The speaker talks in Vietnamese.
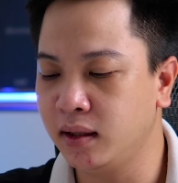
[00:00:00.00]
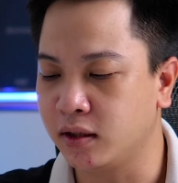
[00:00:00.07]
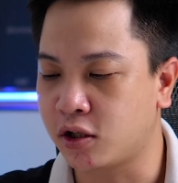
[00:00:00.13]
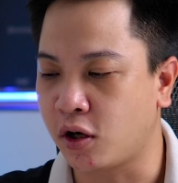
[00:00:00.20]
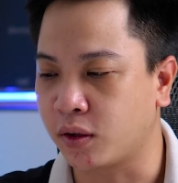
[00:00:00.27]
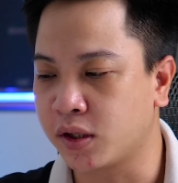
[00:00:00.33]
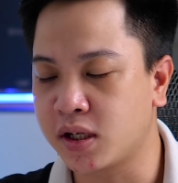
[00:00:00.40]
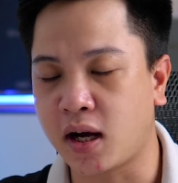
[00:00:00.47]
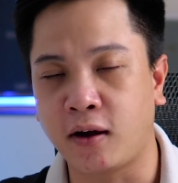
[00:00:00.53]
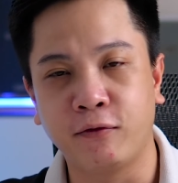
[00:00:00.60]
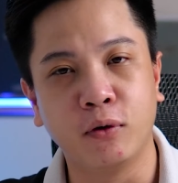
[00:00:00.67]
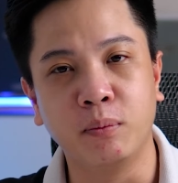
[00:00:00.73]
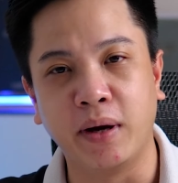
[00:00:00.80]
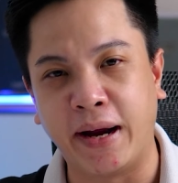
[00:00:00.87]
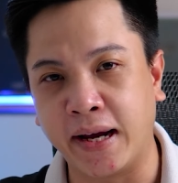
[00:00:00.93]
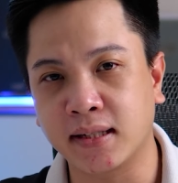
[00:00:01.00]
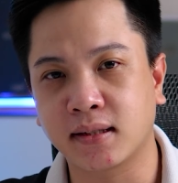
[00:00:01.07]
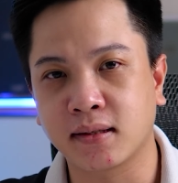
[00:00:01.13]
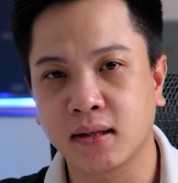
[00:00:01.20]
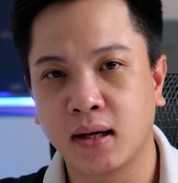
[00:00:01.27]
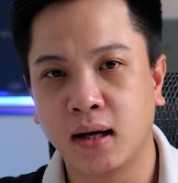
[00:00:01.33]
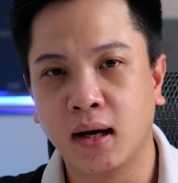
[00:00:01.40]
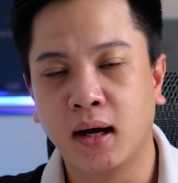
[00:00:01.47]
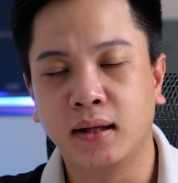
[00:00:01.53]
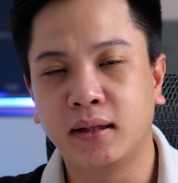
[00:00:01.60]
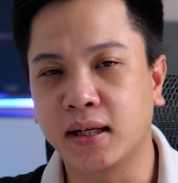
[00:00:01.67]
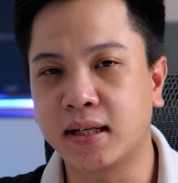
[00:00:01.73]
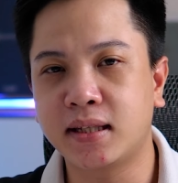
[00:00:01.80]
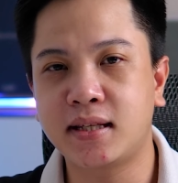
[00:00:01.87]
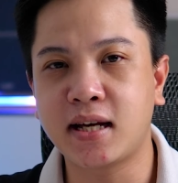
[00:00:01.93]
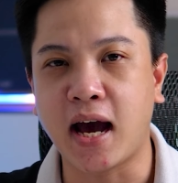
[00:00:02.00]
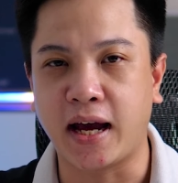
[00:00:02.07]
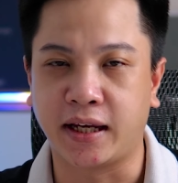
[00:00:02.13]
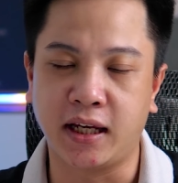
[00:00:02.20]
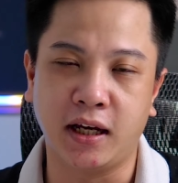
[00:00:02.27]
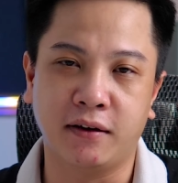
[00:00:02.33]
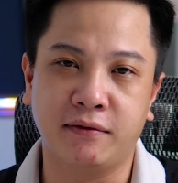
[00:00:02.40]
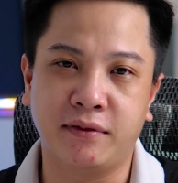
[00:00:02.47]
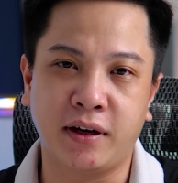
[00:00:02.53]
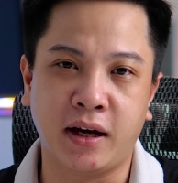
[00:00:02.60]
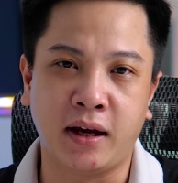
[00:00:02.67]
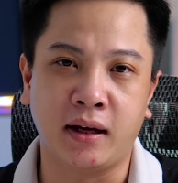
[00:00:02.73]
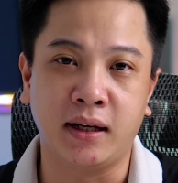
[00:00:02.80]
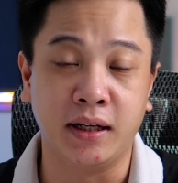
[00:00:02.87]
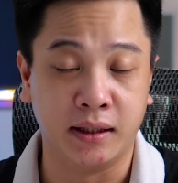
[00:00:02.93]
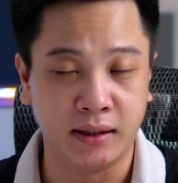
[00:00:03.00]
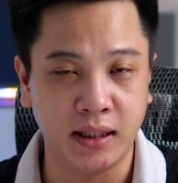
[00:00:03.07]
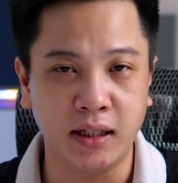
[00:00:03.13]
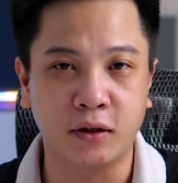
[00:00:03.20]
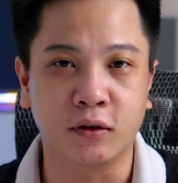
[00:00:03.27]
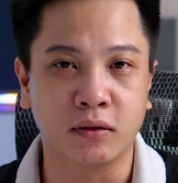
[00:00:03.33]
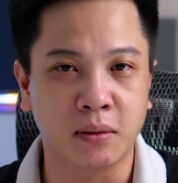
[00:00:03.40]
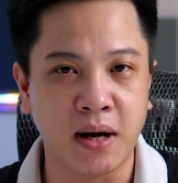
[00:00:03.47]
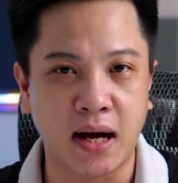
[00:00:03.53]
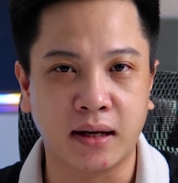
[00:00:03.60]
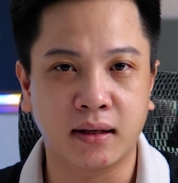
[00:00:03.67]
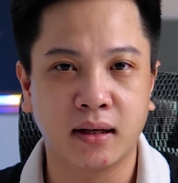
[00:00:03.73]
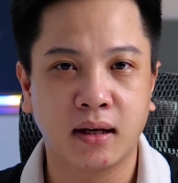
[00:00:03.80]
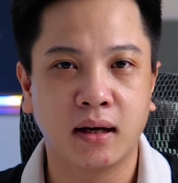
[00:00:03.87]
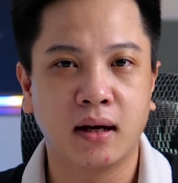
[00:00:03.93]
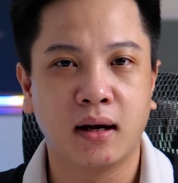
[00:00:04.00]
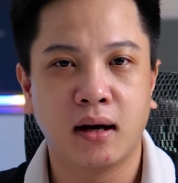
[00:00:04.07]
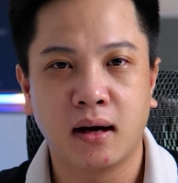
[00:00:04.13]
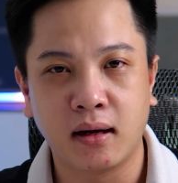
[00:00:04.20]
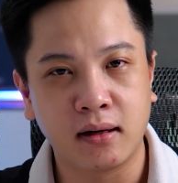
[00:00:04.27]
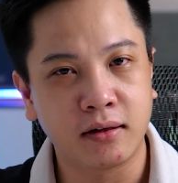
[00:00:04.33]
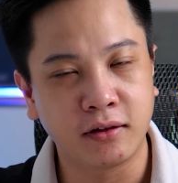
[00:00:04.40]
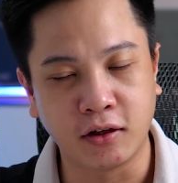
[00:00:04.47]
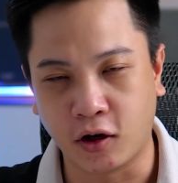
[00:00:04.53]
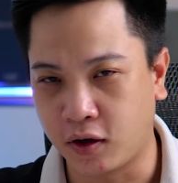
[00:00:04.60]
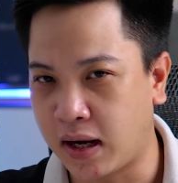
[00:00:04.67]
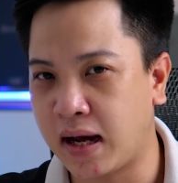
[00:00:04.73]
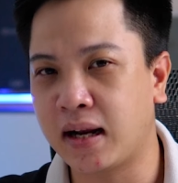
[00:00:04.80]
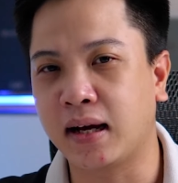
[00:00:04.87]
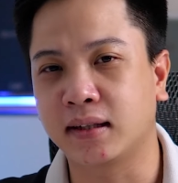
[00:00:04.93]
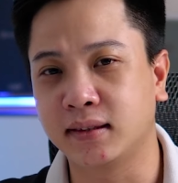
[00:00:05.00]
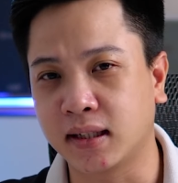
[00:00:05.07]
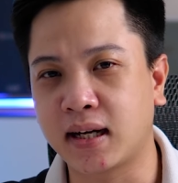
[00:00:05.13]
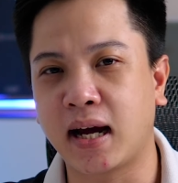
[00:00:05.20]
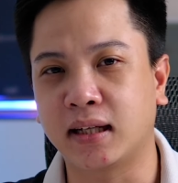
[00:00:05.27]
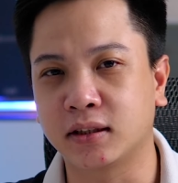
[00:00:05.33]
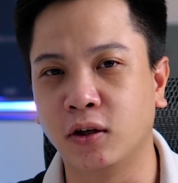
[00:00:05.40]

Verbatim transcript: lựa chọn chiếc iPhone mười S thì cái trải nghiệm về hiển thị của các bạn nó đã là rất khác